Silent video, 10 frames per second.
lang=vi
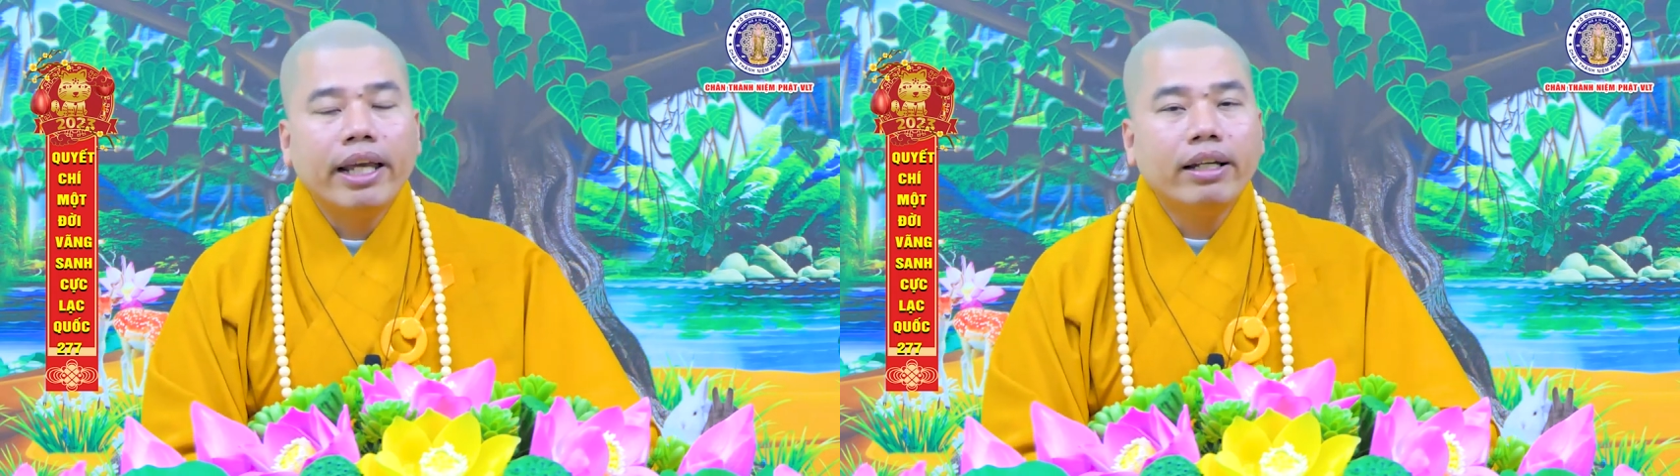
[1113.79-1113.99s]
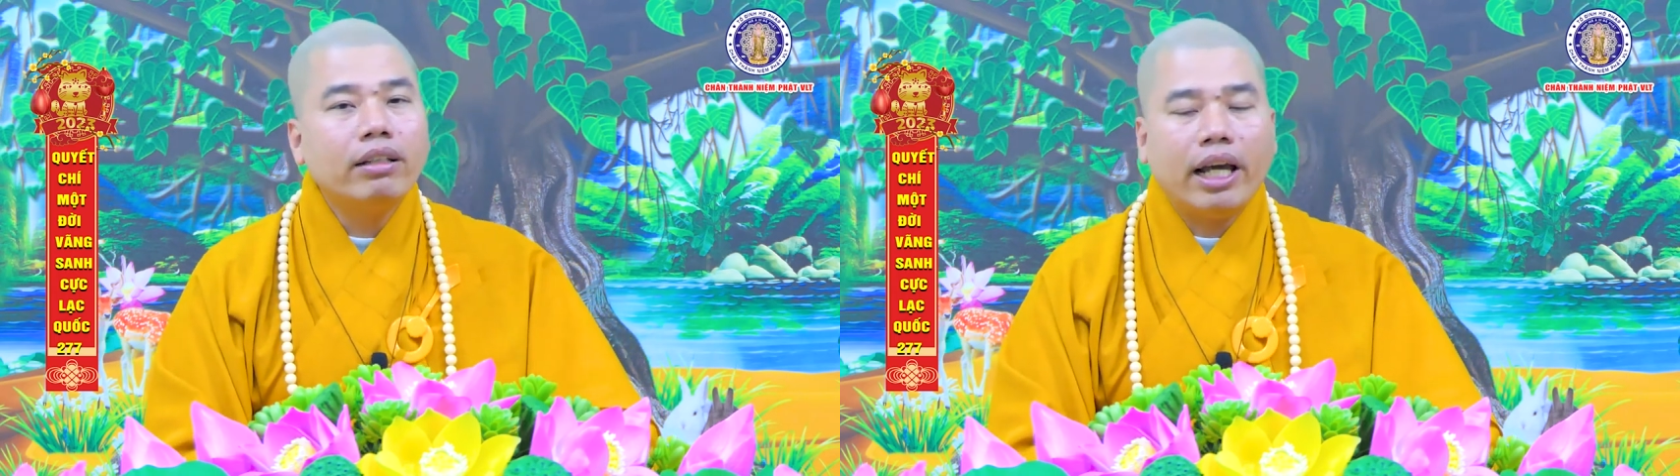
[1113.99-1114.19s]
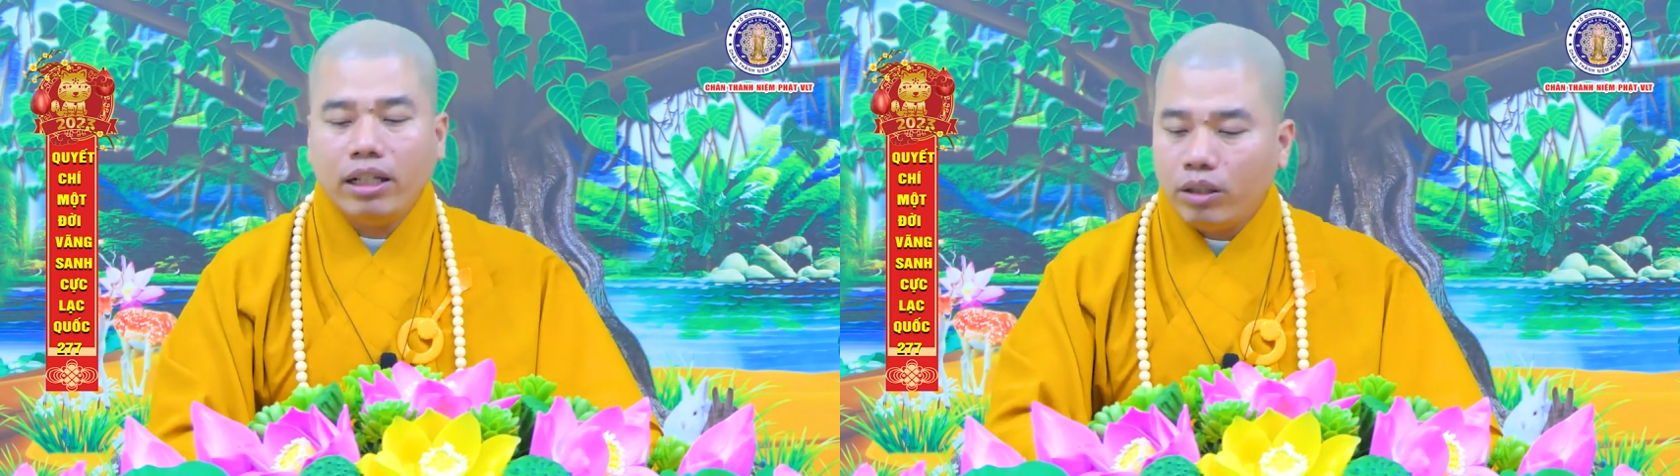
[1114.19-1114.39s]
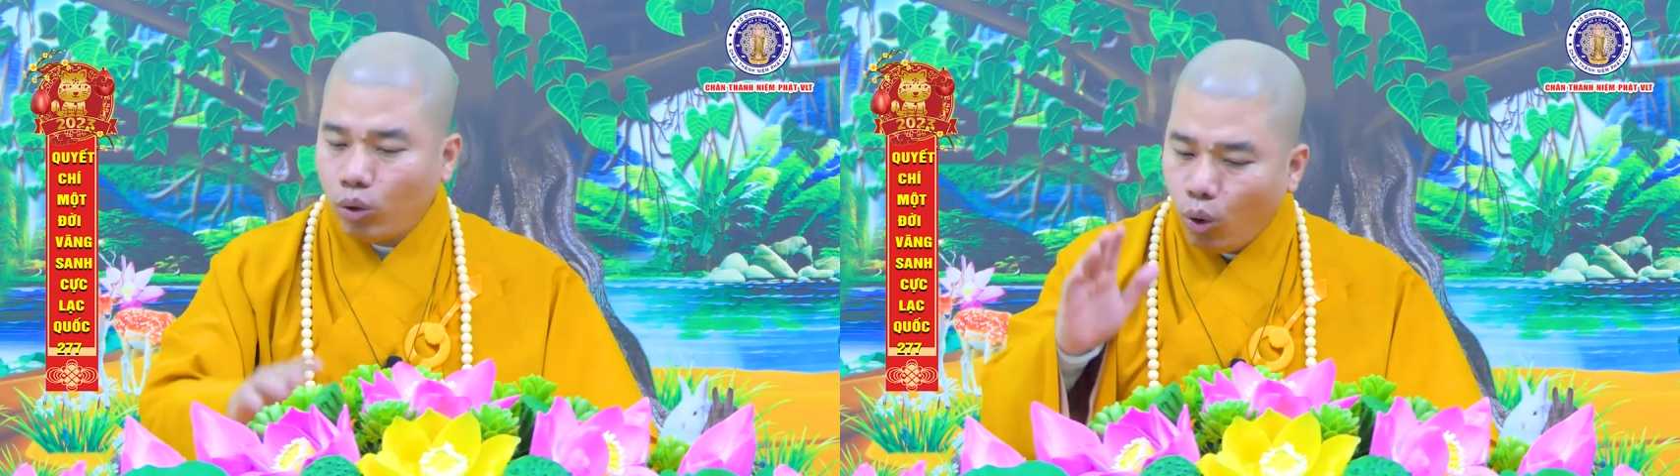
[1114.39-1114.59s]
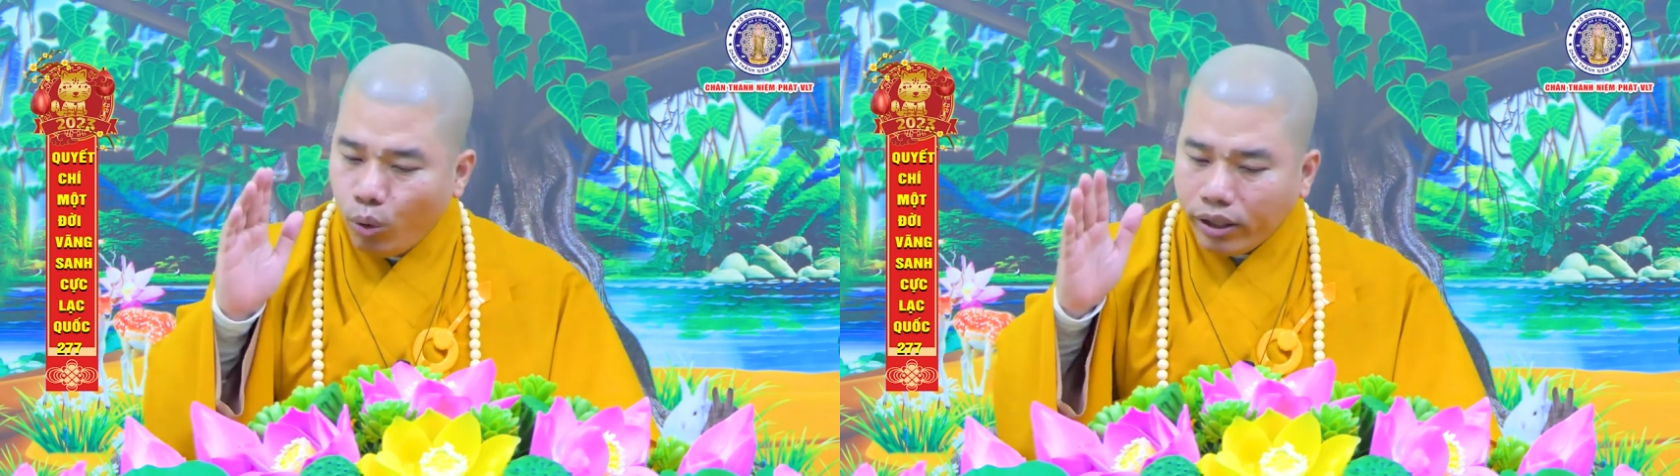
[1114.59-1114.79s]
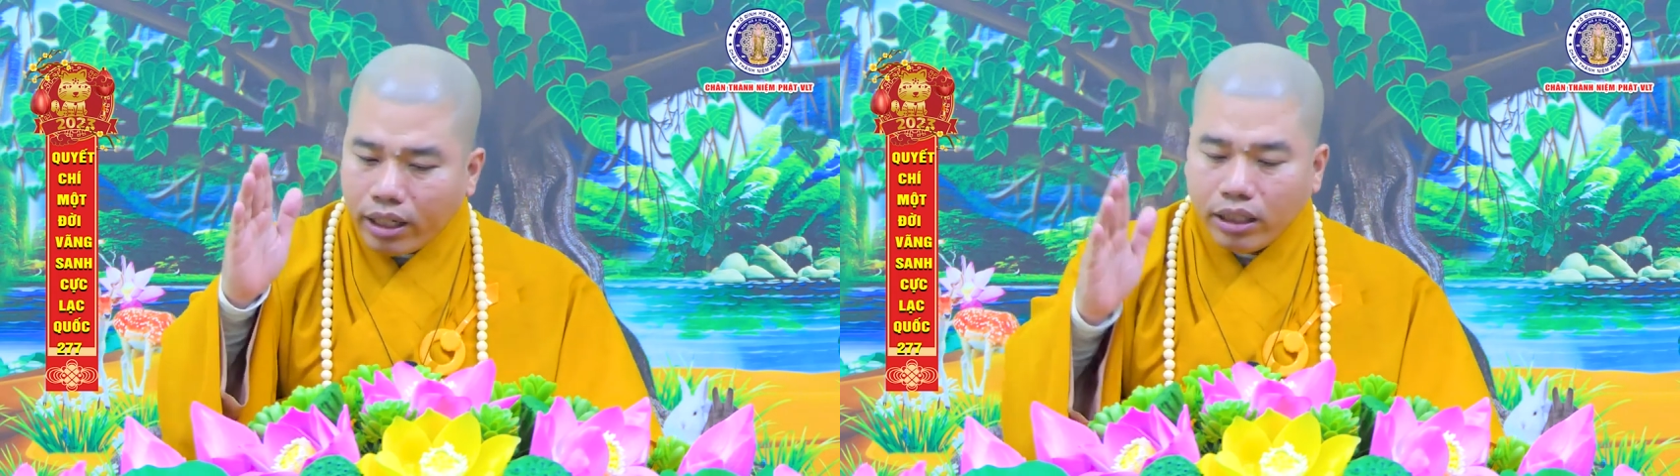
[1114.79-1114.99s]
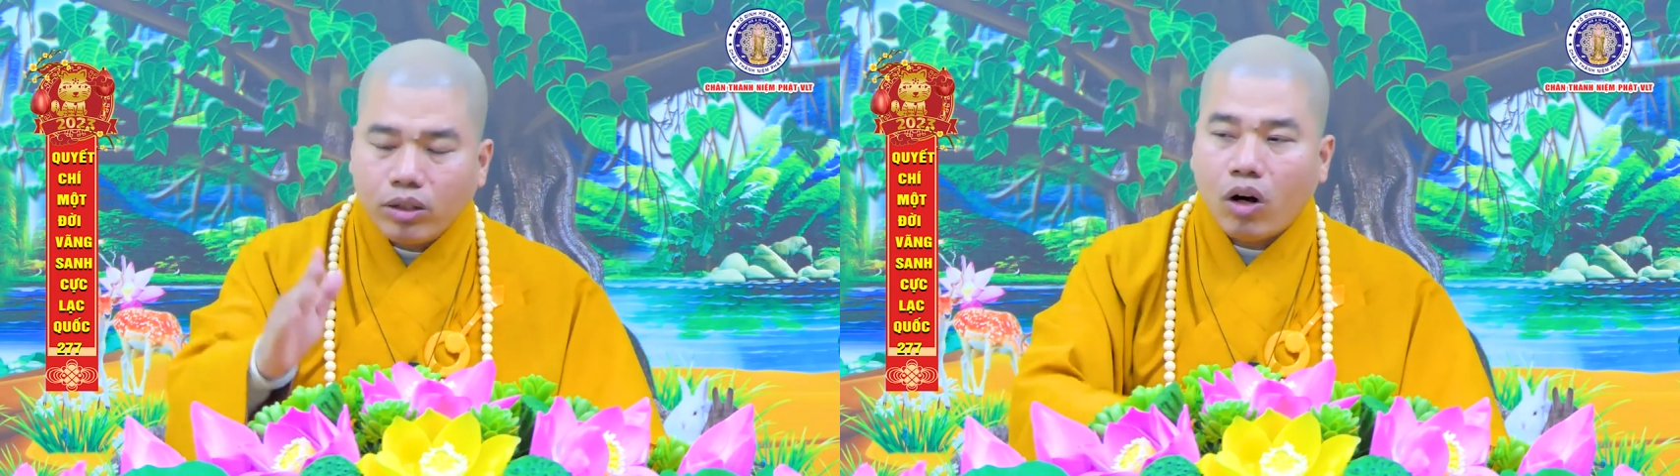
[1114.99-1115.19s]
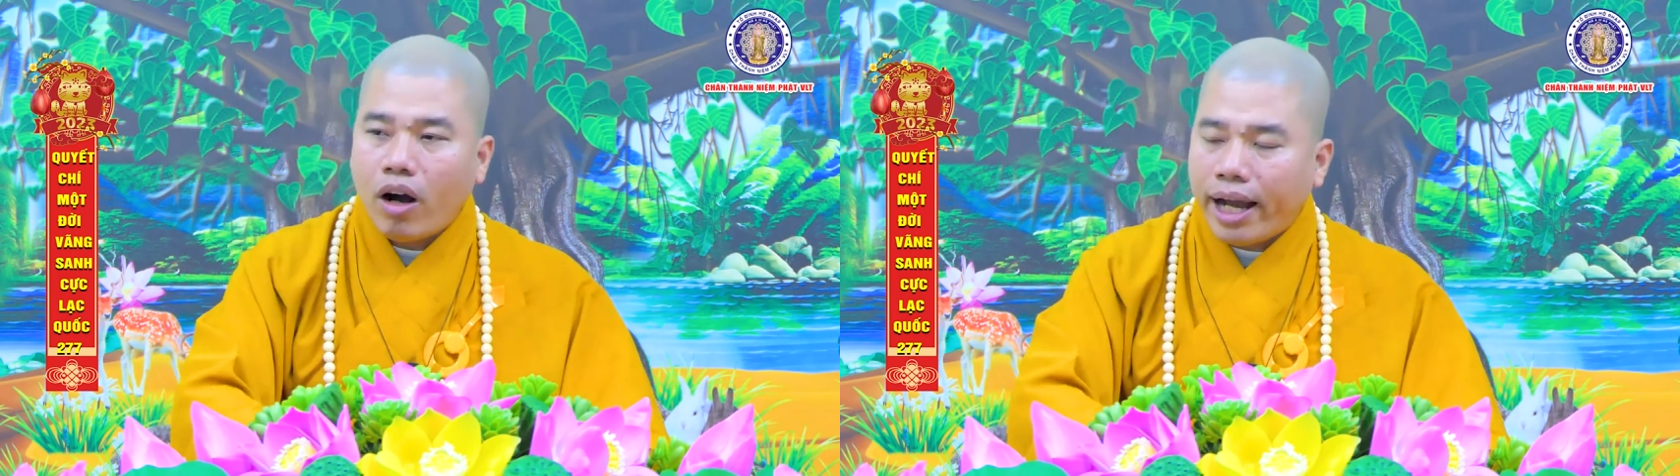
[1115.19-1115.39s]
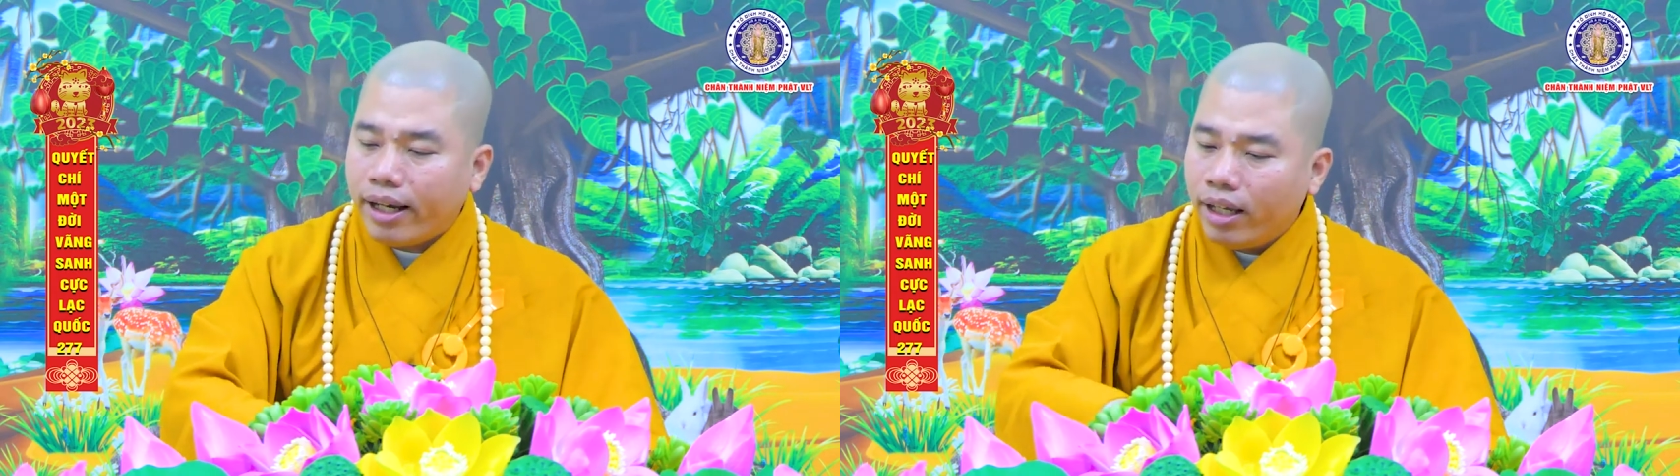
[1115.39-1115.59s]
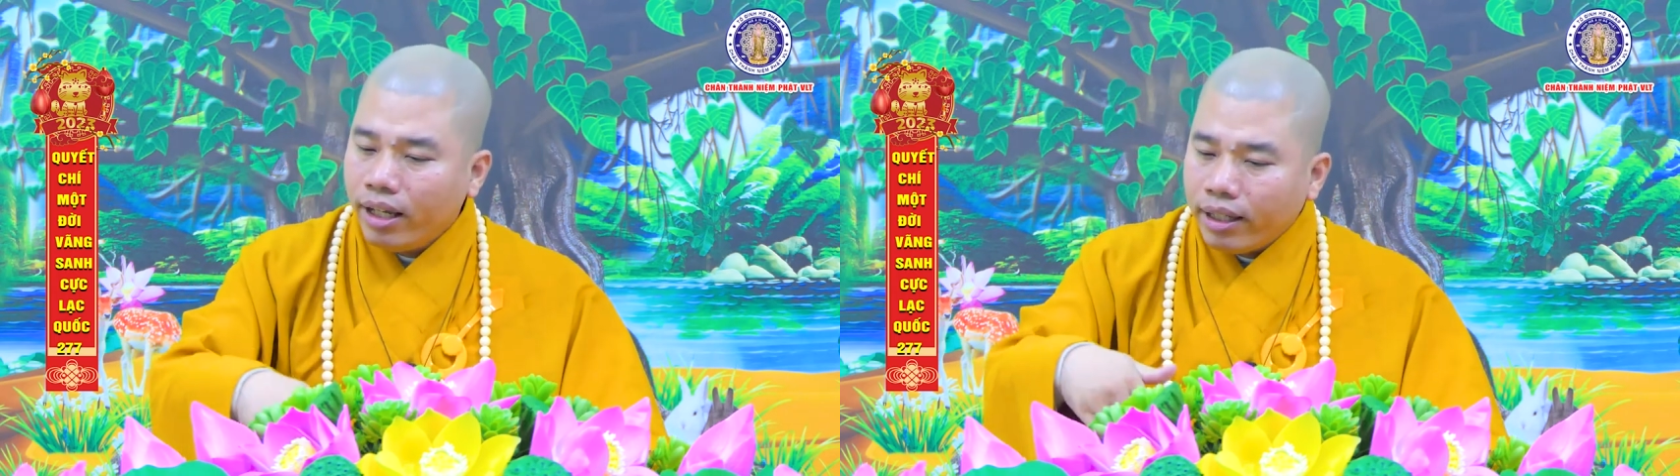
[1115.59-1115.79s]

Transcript: chuyện này tôi quyết định còn ăn